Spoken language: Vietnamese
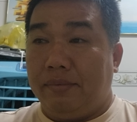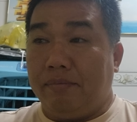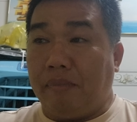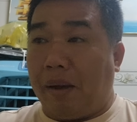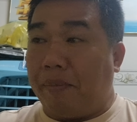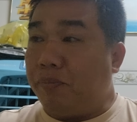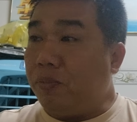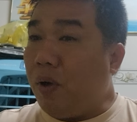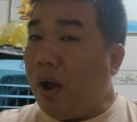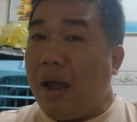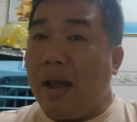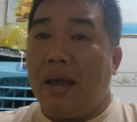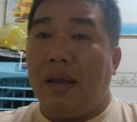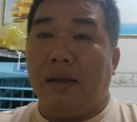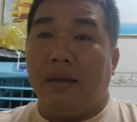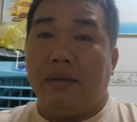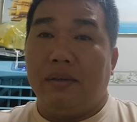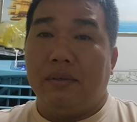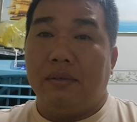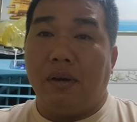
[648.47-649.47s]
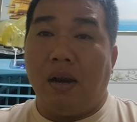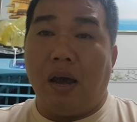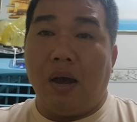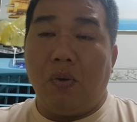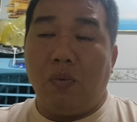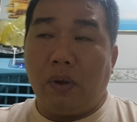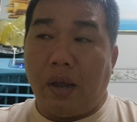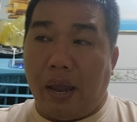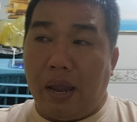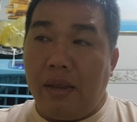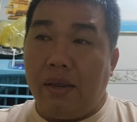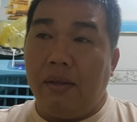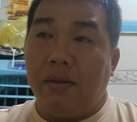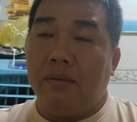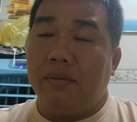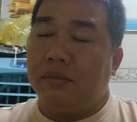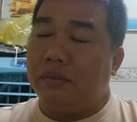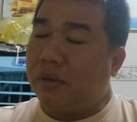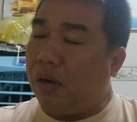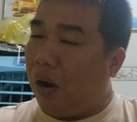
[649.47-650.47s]
mập quá lố ký
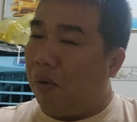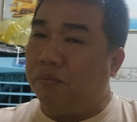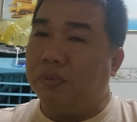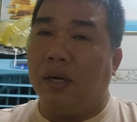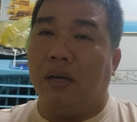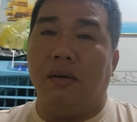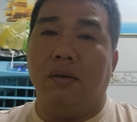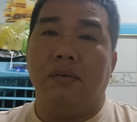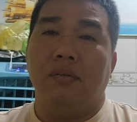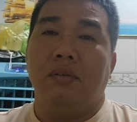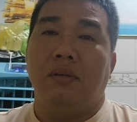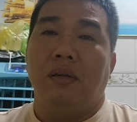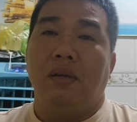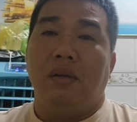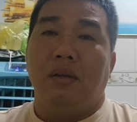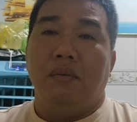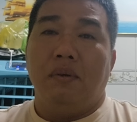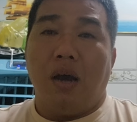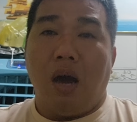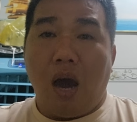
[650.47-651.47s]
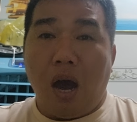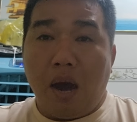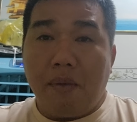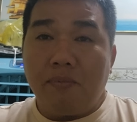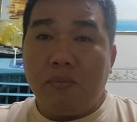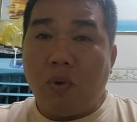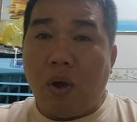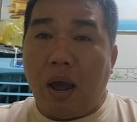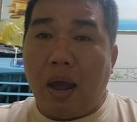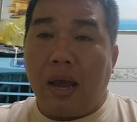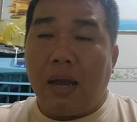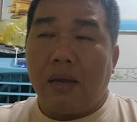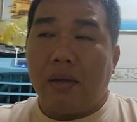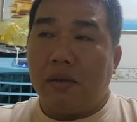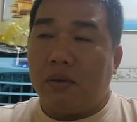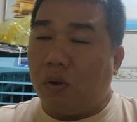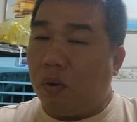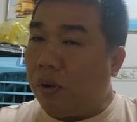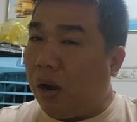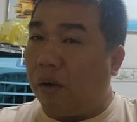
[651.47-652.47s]
không được ốm quá
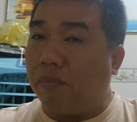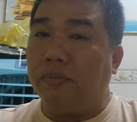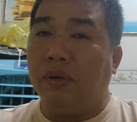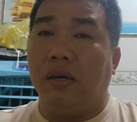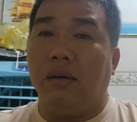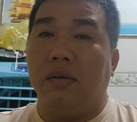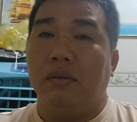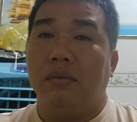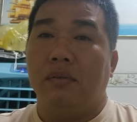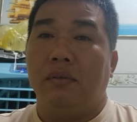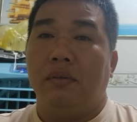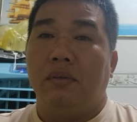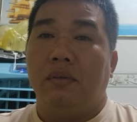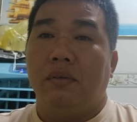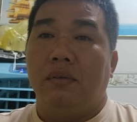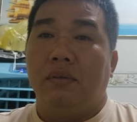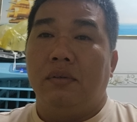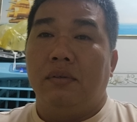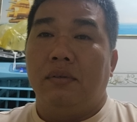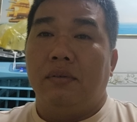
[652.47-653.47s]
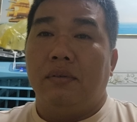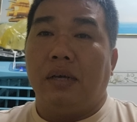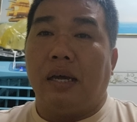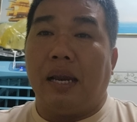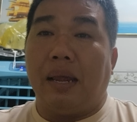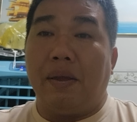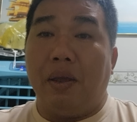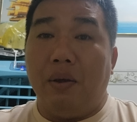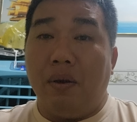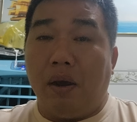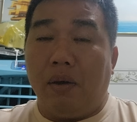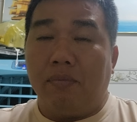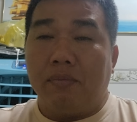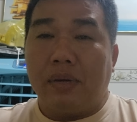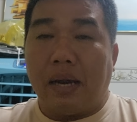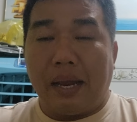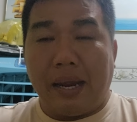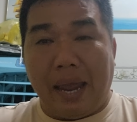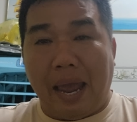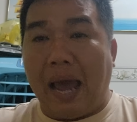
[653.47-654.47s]
cũng không được anh em hiểu không
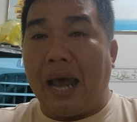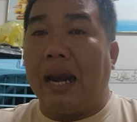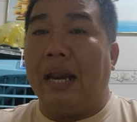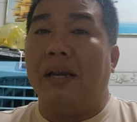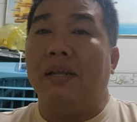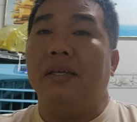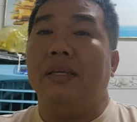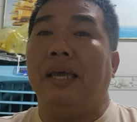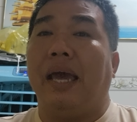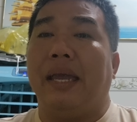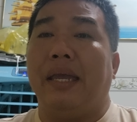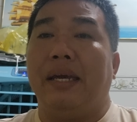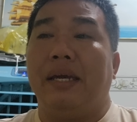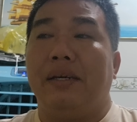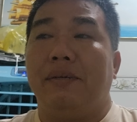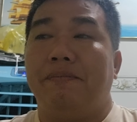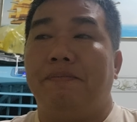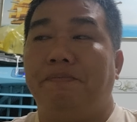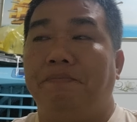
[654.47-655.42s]
đá gà là nó như vậy à